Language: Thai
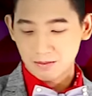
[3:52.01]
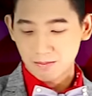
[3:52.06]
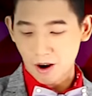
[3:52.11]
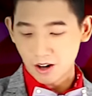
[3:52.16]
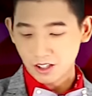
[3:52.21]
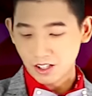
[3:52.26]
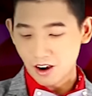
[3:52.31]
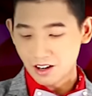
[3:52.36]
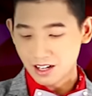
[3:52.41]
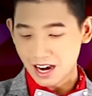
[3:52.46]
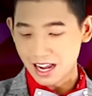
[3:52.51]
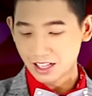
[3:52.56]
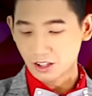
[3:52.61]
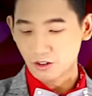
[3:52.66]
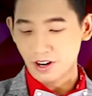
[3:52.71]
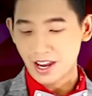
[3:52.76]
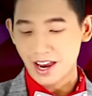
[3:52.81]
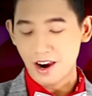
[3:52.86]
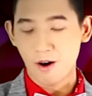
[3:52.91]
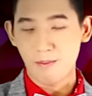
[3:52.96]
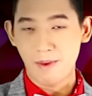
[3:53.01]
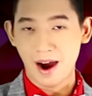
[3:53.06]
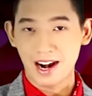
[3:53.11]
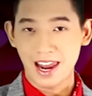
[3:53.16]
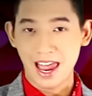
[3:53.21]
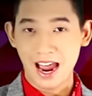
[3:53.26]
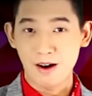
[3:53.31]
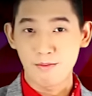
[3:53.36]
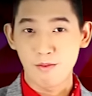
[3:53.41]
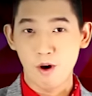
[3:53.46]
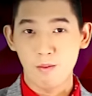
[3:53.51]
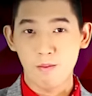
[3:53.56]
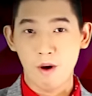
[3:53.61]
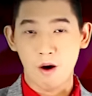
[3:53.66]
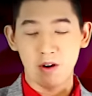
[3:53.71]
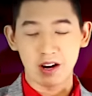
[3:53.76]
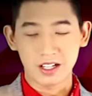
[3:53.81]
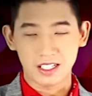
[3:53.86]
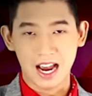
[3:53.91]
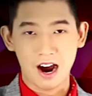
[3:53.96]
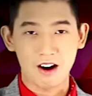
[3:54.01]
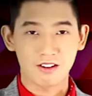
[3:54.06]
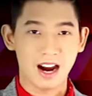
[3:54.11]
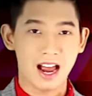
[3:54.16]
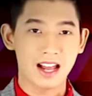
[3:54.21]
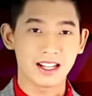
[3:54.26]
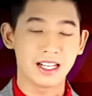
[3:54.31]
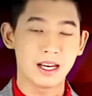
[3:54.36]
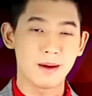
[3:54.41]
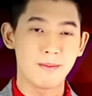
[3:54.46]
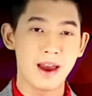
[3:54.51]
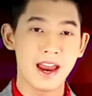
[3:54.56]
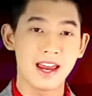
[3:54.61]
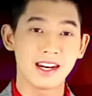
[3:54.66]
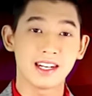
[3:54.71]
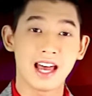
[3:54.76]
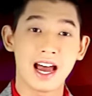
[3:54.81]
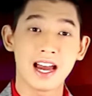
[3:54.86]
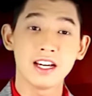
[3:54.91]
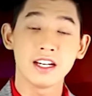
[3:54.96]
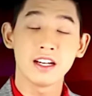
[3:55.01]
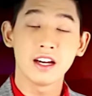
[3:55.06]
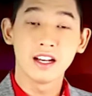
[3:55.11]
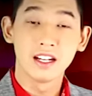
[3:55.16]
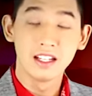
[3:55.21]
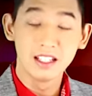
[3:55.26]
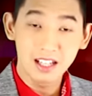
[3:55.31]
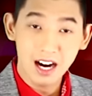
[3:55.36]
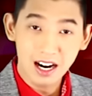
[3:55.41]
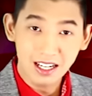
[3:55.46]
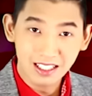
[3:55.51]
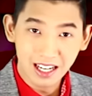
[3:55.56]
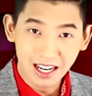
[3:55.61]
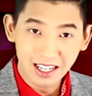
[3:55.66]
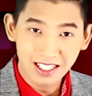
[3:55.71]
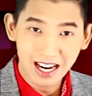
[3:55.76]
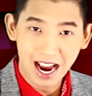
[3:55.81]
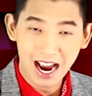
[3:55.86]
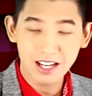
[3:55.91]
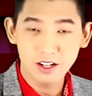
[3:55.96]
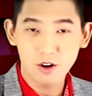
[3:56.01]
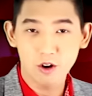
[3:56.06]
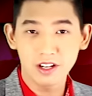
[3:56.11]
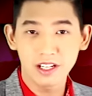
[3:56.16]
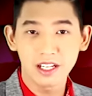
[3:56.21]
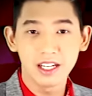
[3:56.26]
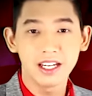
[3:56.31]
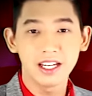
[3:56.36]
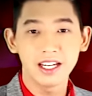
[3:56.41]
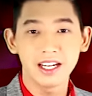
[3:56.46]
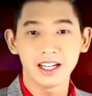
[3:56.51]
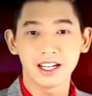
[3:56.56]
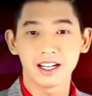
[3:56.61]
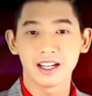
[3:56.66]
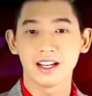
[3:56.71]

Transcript: เพราะถอดรหัสตัวเลขออกมาแล้ว บ่งบอกว่าชาวราศีเมษในเดือนกันยายน นี้